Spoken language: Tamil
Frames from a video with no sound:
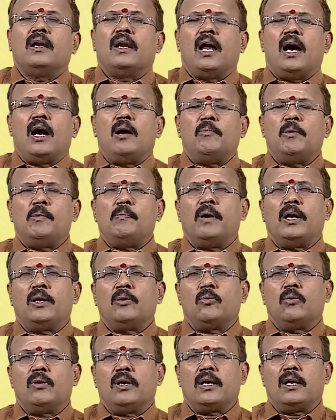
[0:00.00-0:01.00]
லாபம்
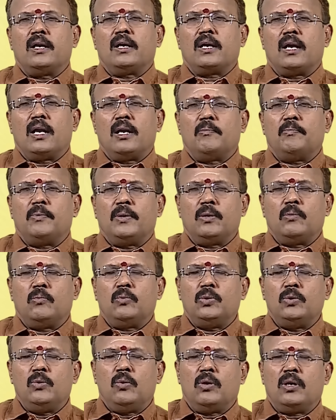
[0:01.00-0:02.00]
அனுகூலங்கள் காணப்படும்
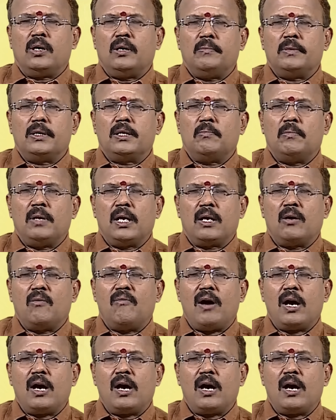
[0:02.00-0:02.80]
உத்தியோக நிமித்தமாக